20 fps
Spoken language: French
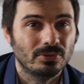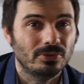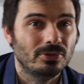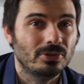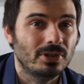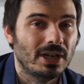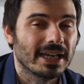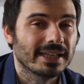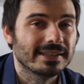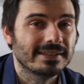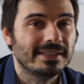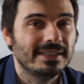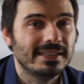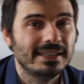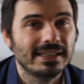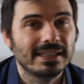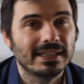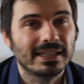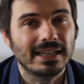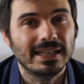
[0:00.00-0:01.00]
de
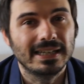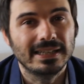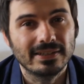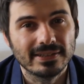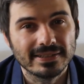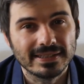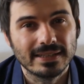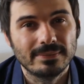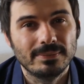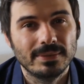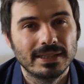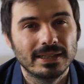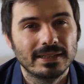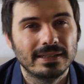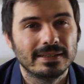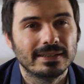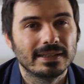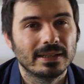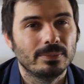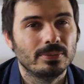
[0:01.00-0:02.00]
l'article et dans cette méta
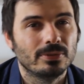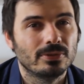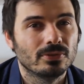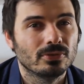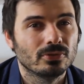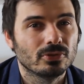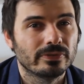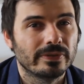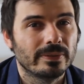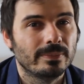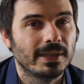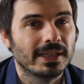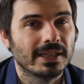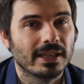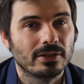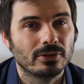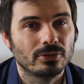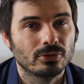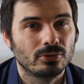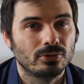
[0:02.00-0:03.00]
description je vais
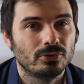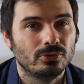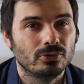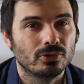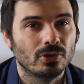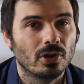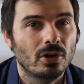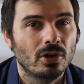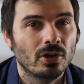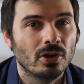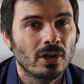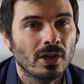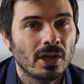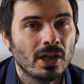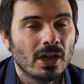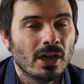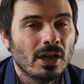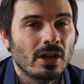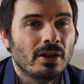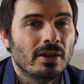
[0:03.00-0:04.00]
mettre un truc du genre
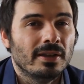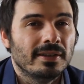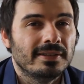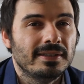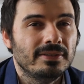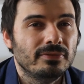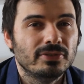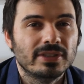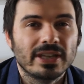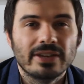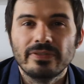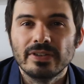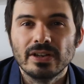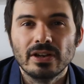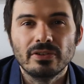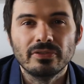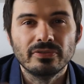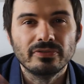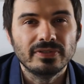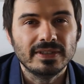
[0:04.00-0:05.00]
si vous avez
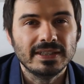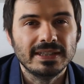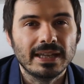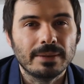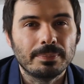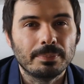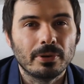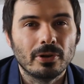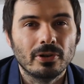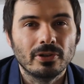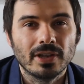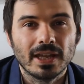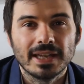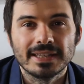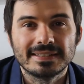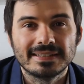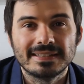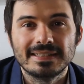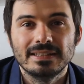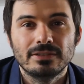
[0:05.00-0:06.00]
envie d'apprendre
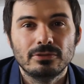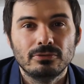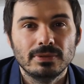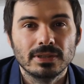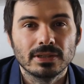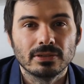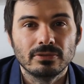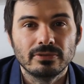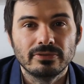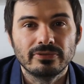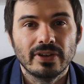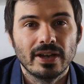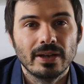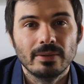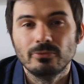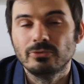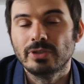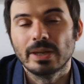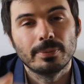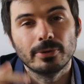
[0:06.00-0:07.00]
à séduire une
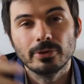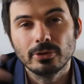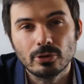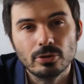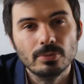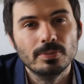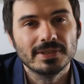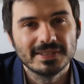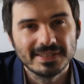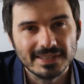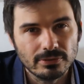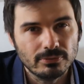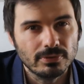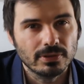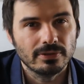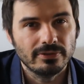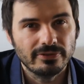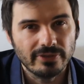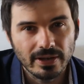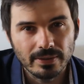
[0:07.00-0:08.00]
femme ou d'apprendre comment
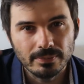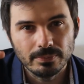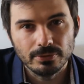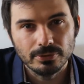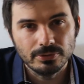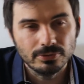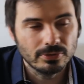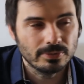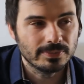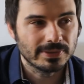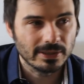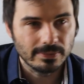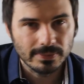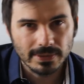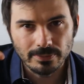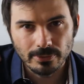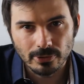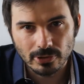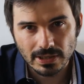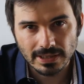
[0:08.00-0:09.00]
séduire une femme plutôt comme ça on
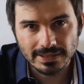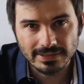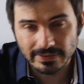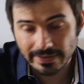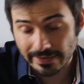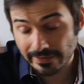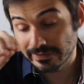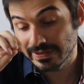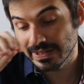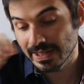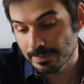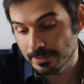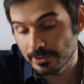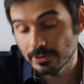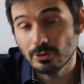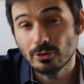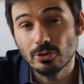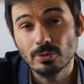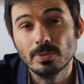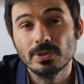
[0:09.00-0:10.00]
met le mot clé si vous avez envie
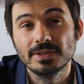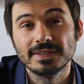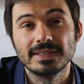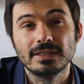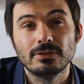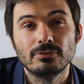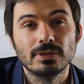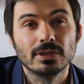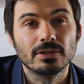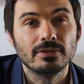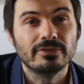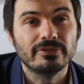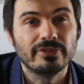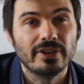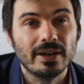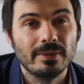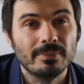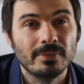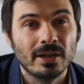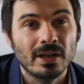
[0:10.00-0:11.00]
d'apprendre comment séduire une
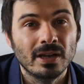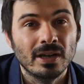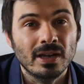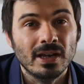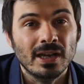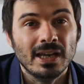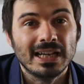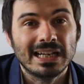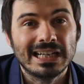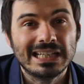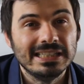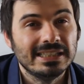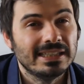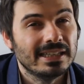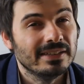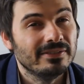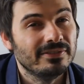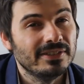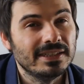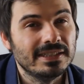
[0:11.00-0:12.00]
femme
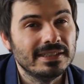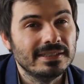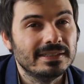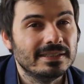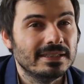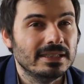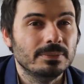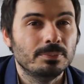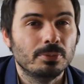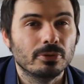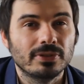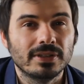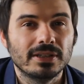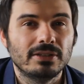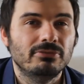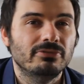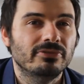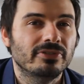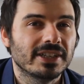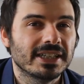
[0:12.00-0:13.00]
cliquez vite ici pour
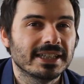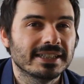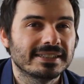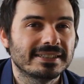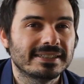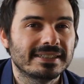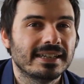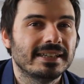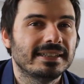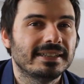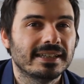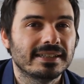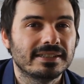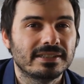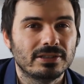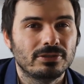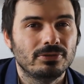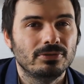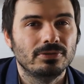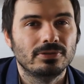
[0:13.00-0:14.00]
découvrir cette
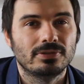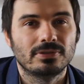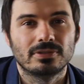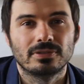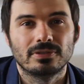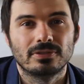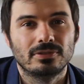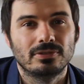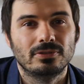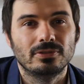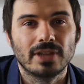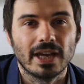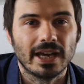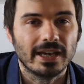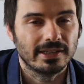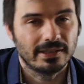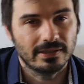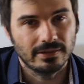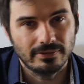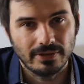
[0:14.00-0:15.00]
astuce euh, de
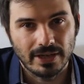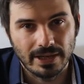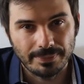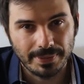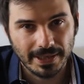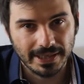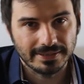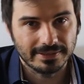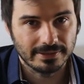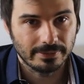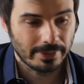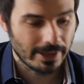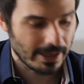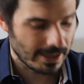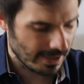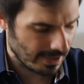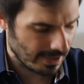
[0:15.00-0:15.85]
drague voilà par exemple